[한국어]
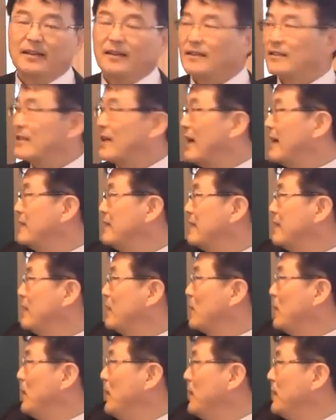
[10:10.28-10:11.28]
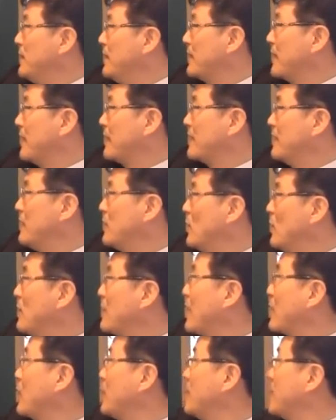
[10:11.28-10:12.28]
자식이고 여기에 기토를
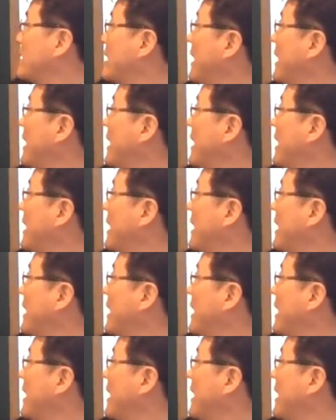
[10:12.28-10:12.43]
갖고 있는데